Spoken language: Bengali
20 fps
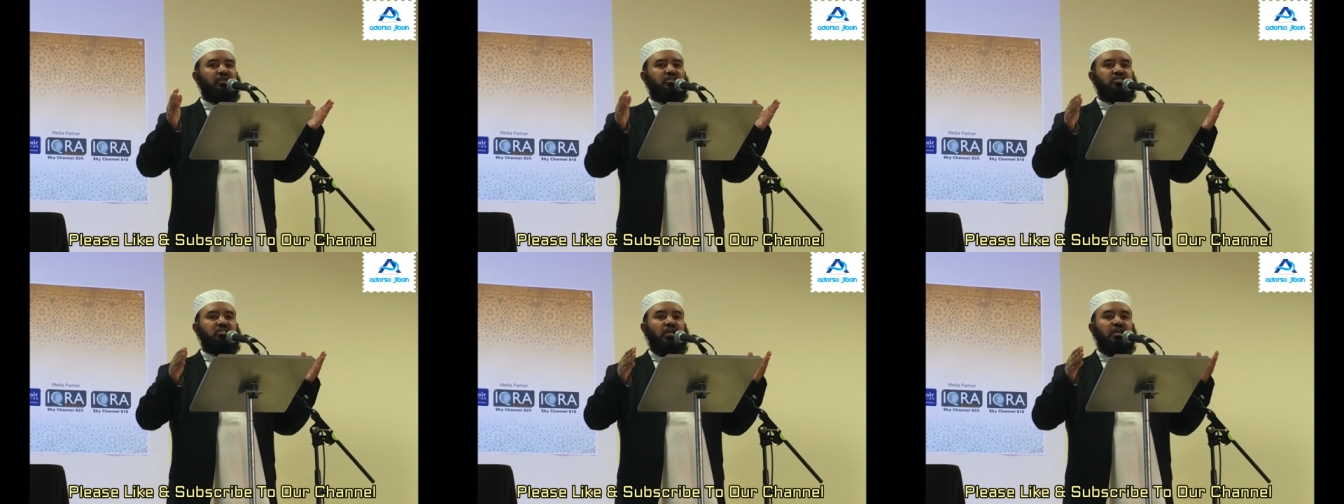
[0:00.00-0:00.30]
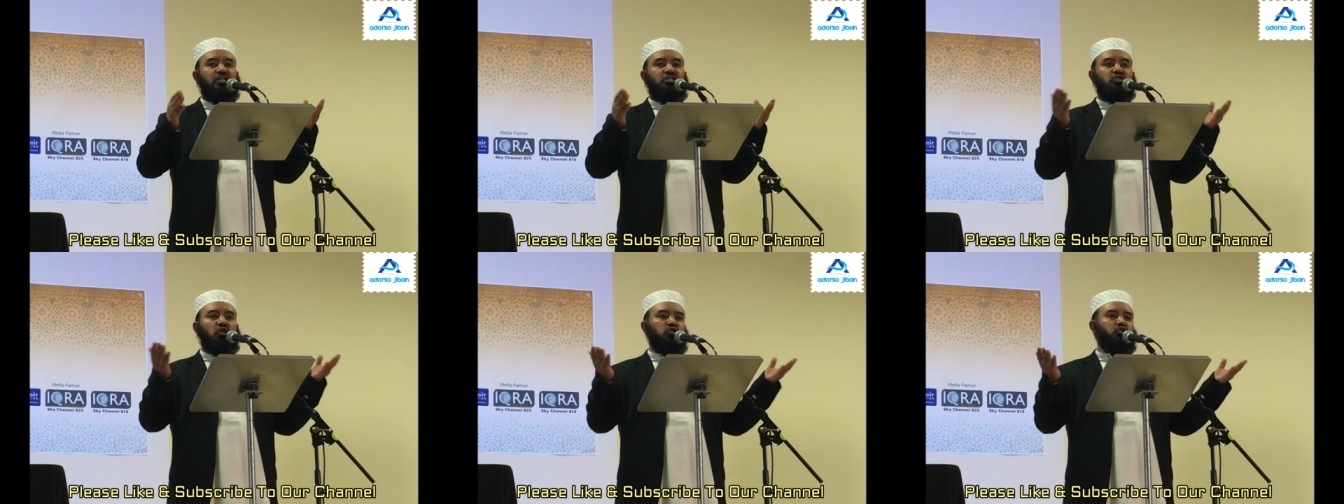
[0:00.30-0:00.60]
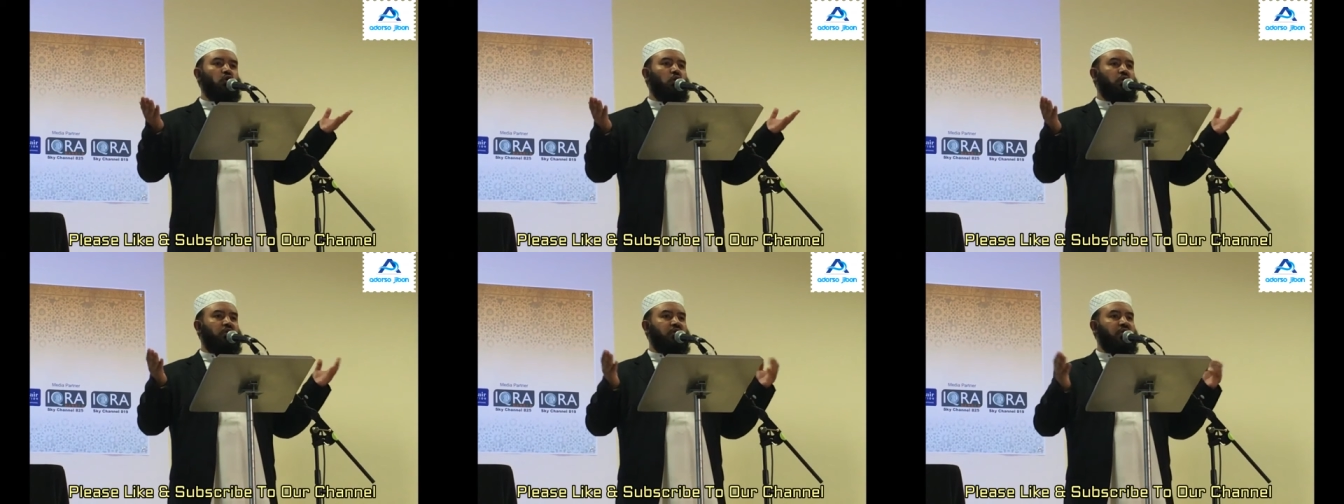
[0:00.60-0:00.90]
সেই
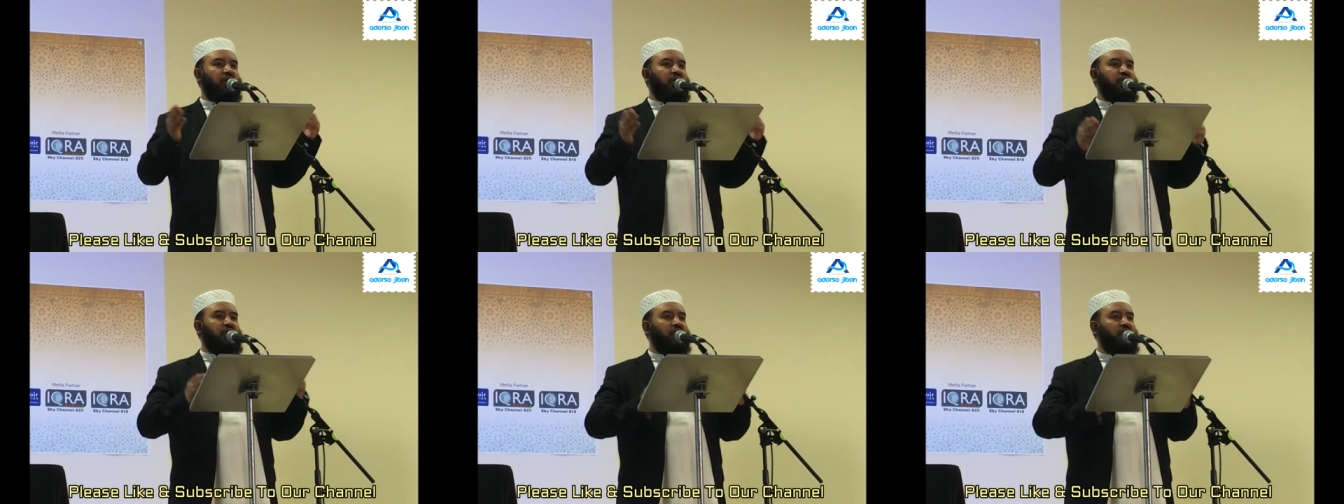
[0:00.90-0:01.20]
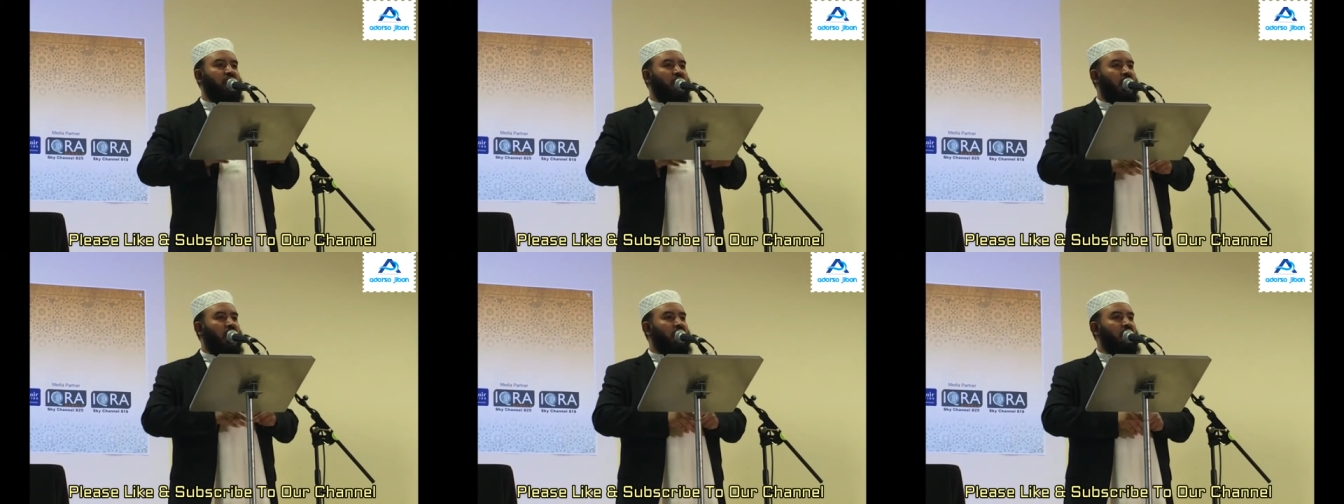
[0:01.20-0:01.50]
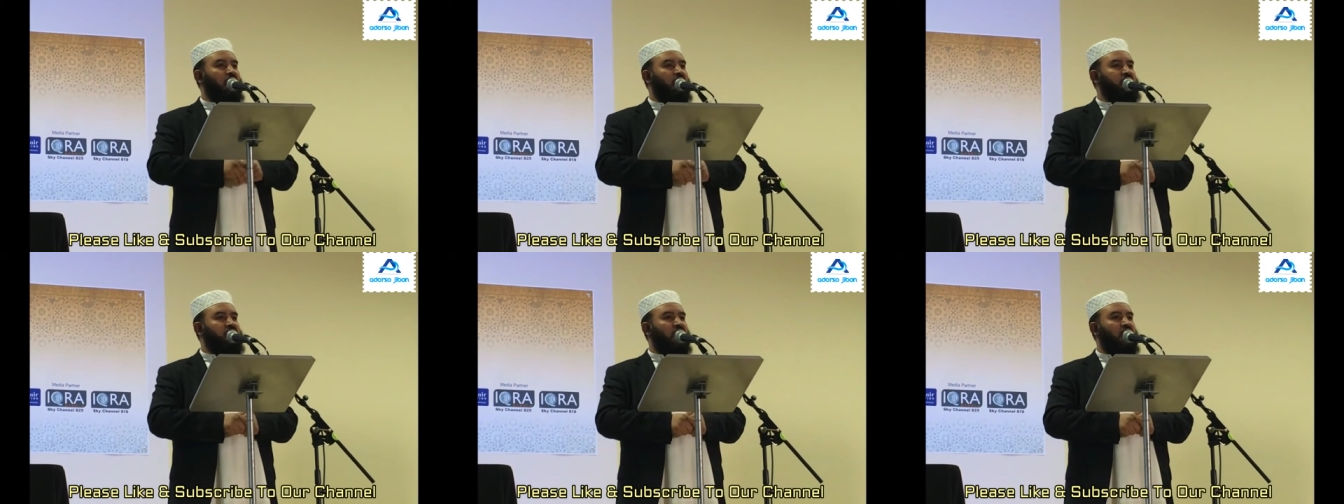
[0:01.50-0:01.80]
সুযোগটাই
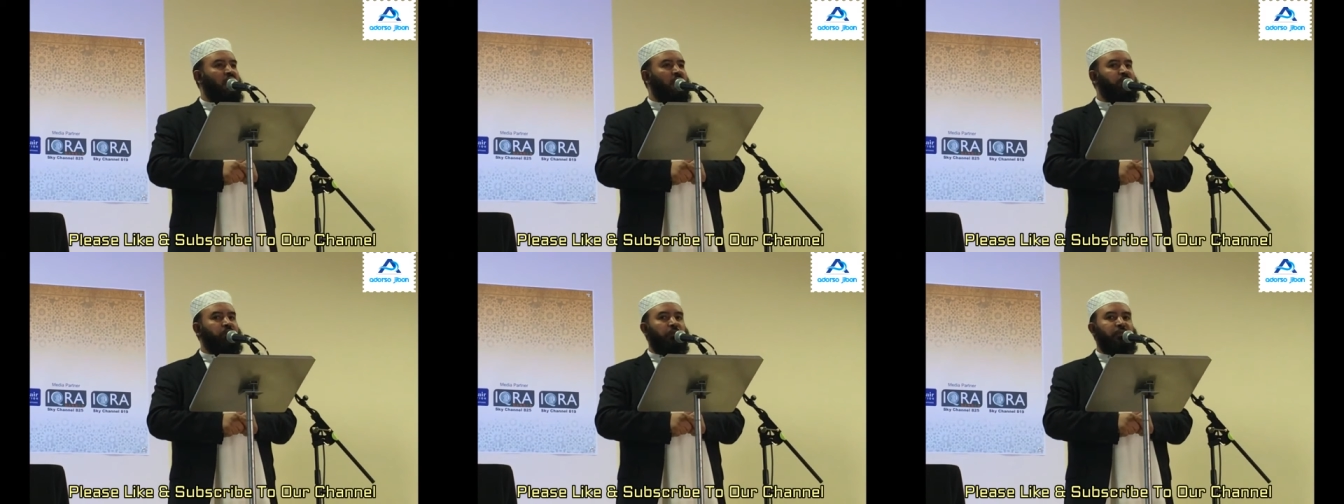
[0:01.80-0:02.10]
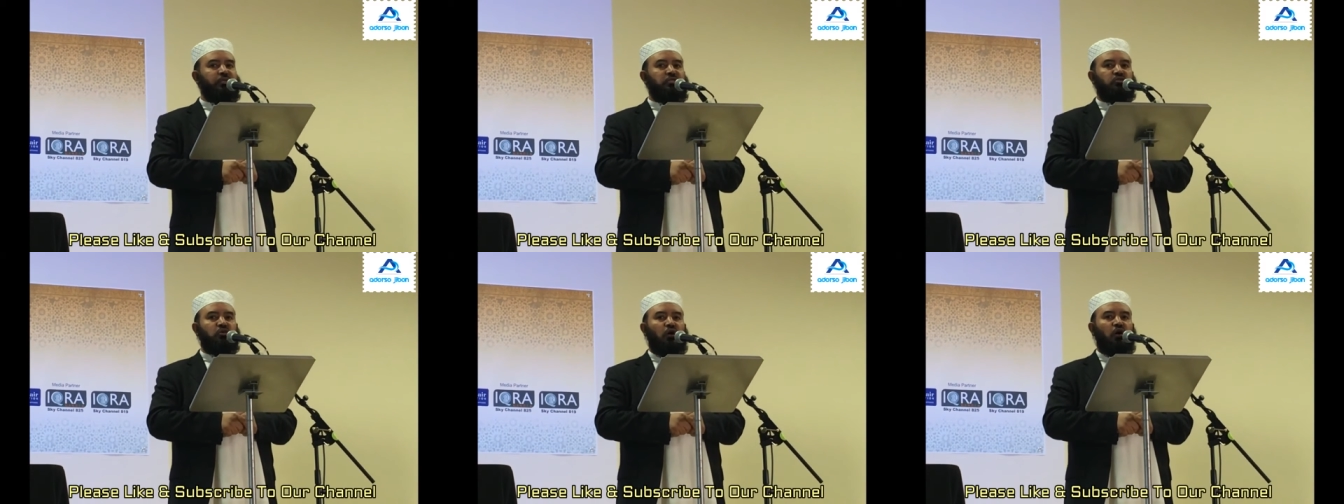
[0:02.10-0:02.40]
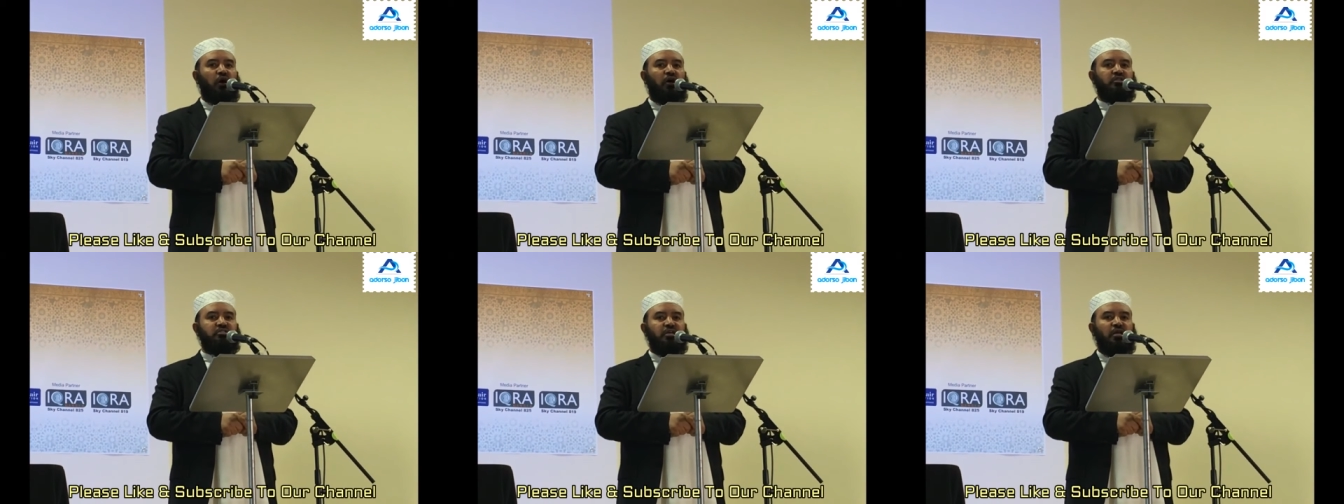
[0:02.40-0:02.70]
আল্লাহ তালা পবিত্র
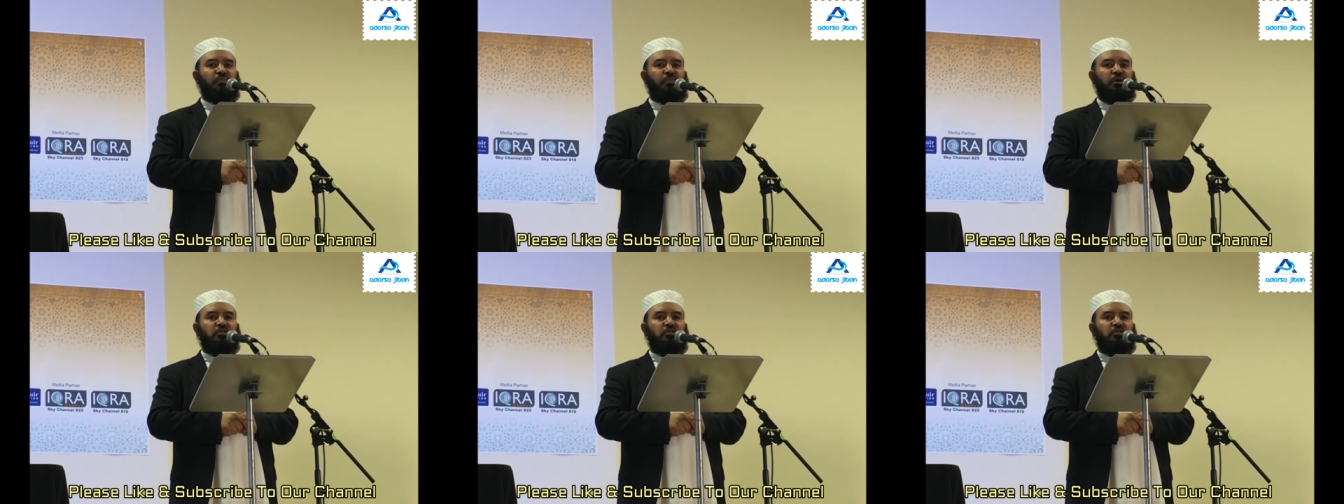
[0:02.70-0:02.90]
হজের